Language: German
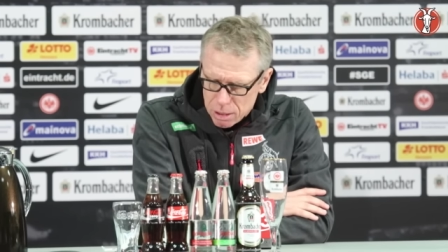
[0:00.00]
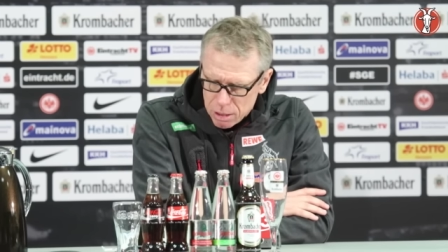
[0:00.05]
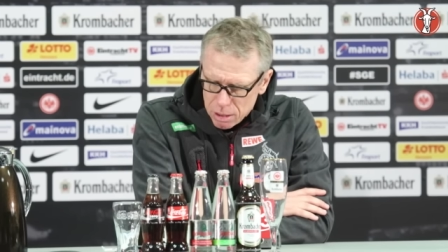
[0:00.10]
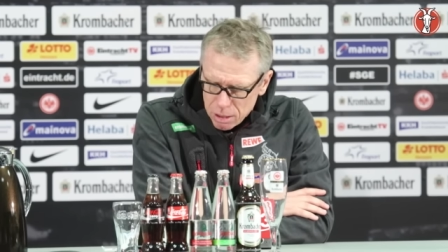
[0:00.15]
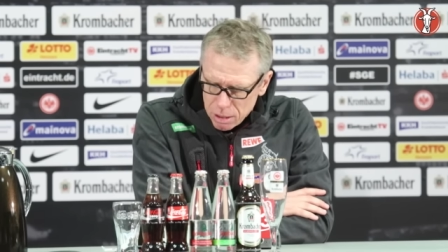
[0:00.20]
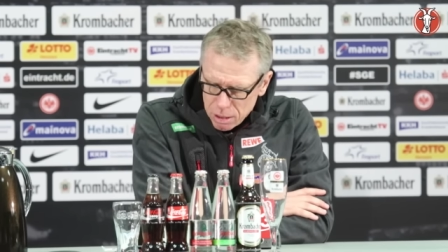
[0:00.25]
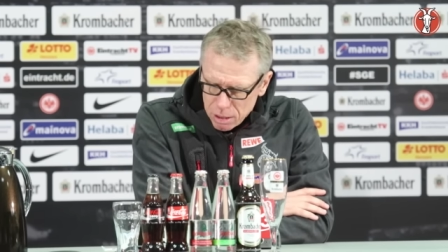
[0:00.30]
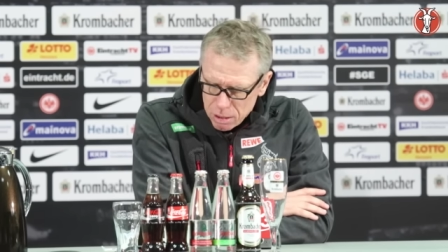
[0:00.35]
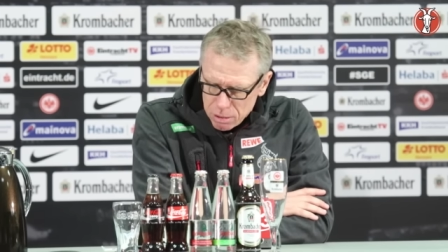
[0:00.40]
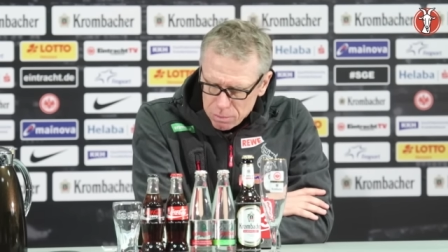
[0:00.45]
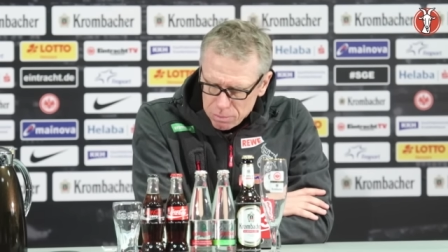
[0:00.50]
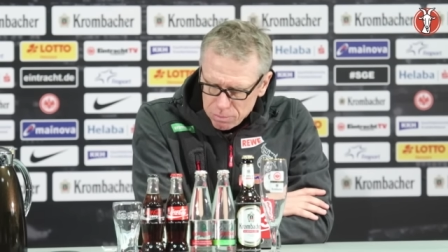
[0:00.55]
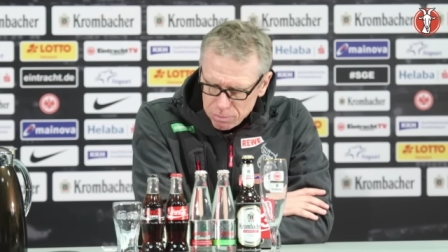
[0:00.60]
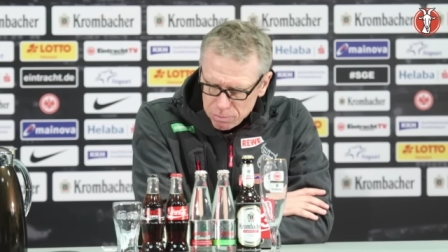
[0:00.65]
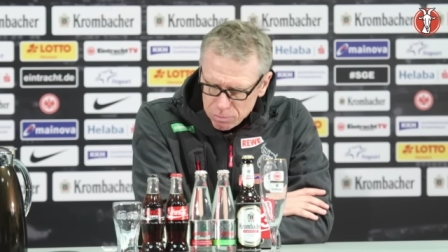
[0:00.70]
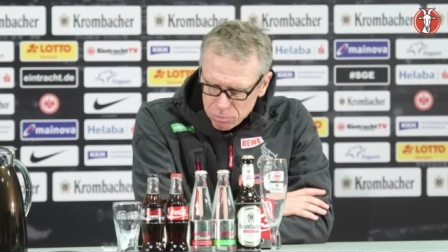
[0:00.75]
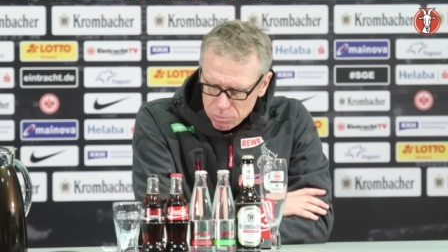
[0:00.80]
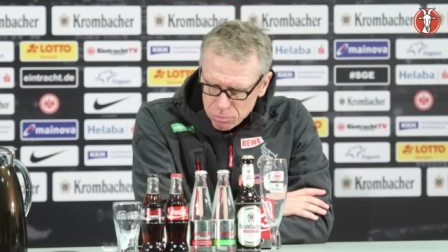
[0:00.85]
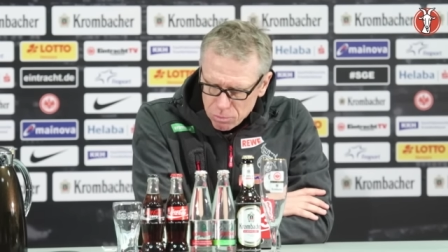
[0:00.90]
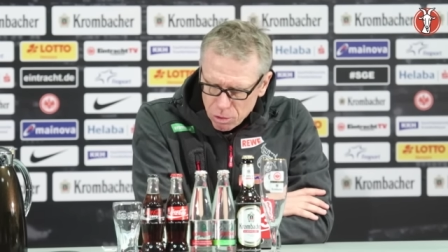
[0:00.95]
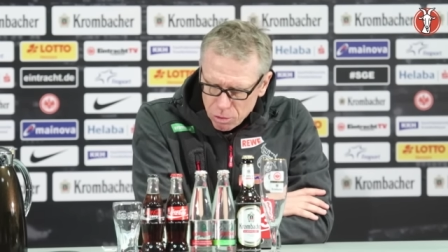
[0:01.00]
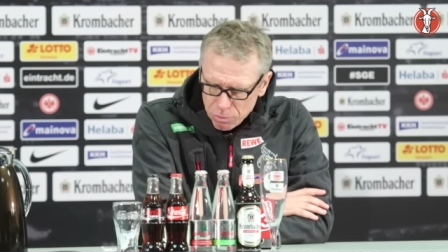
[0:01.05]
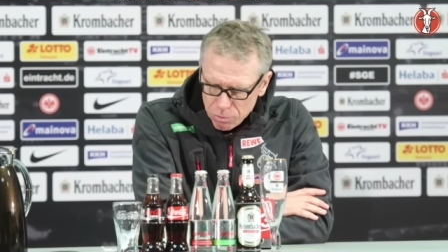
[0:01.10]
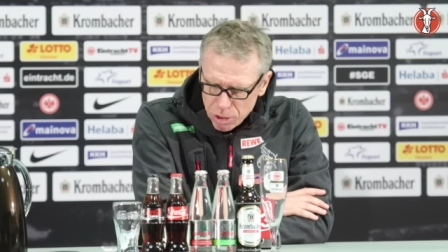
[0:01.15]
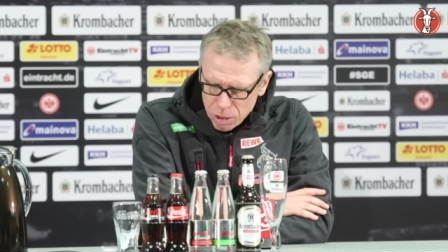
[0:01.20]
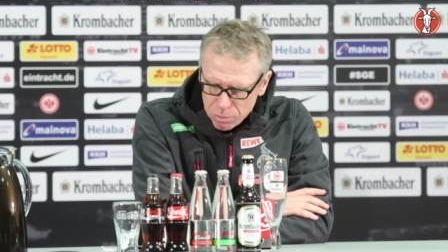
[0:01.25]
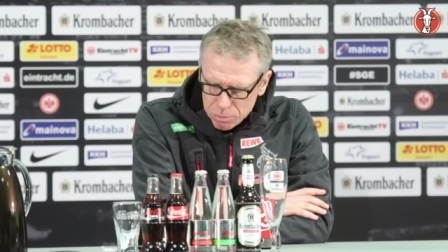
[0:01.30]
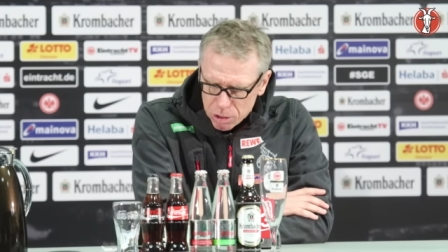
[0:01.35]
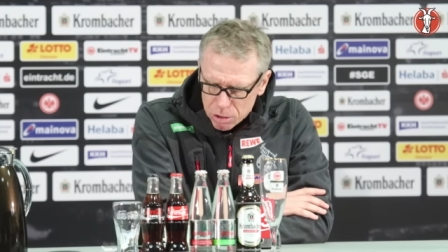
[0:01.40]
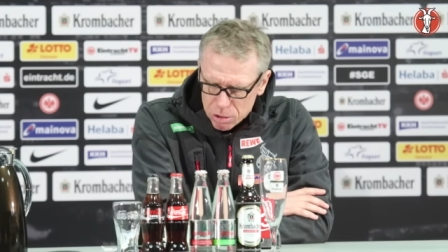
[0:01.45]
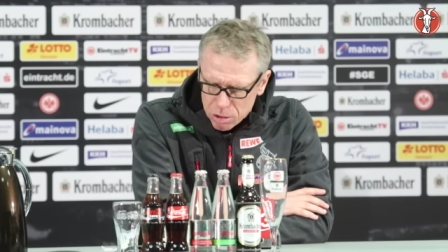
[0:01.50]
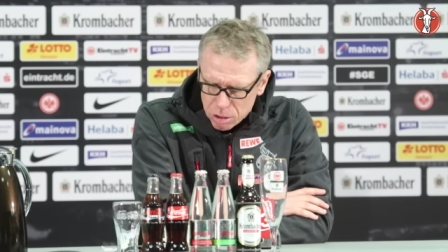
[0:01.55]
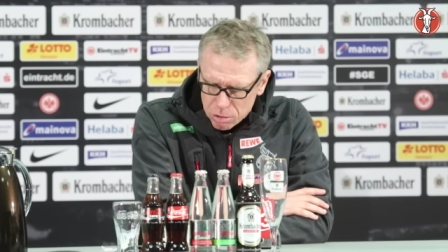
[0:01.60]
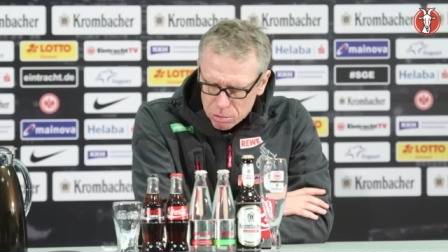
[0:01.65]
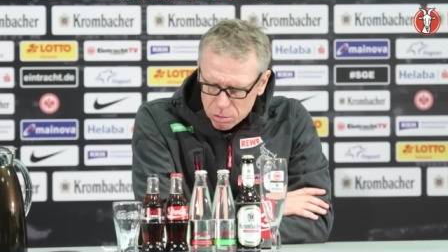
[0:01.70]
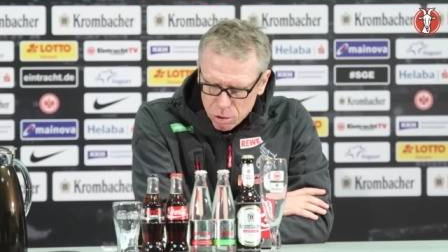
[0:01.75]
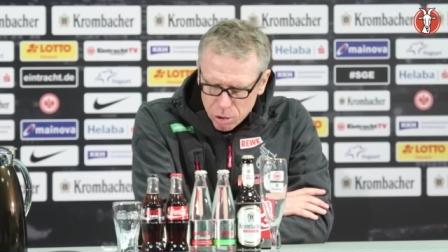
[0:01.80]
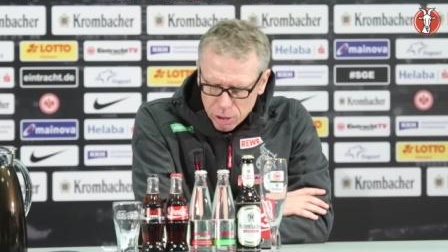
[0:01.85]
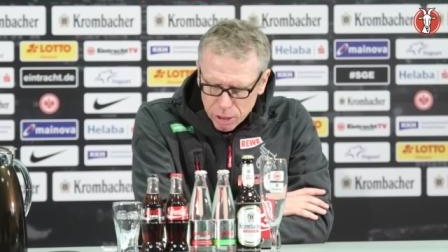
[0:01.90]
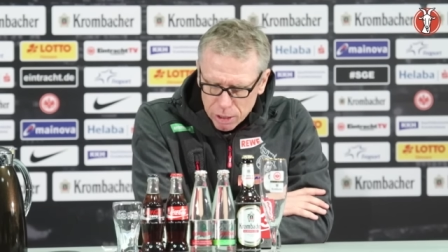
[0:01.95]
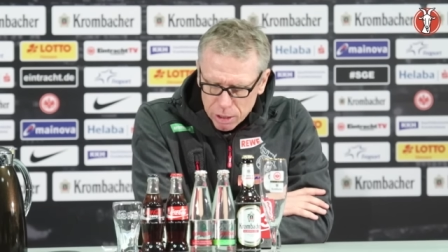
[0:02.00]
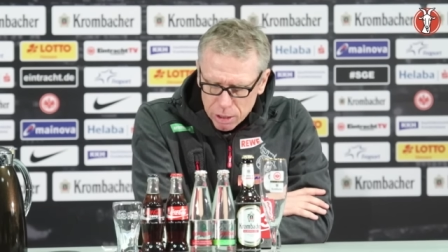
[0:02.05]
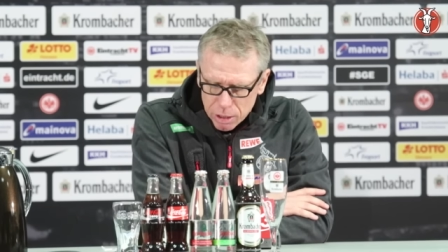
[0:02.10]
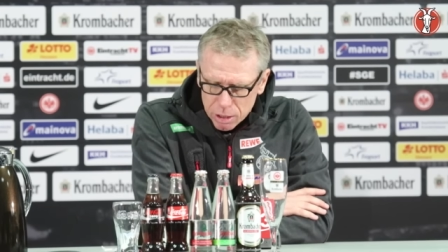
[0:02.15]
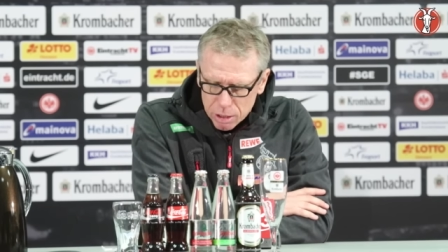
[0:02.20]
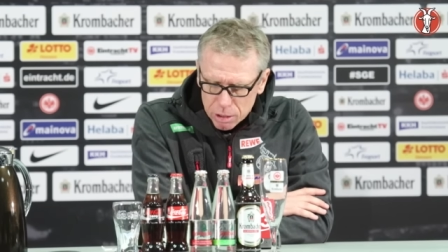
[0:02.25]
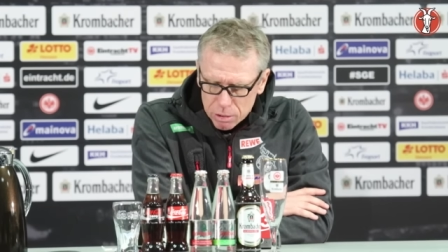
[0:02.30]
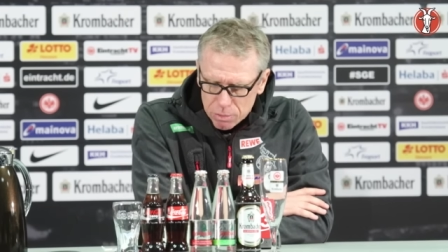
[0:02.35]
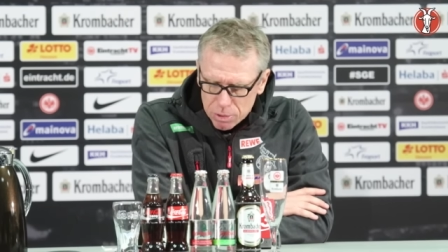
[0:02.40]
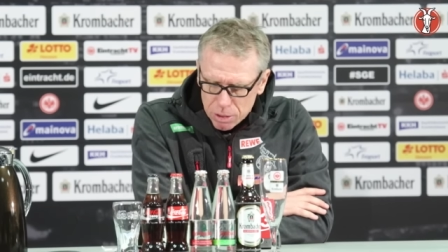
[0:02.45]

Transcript: Ähm, wir haben das dann korrigiert.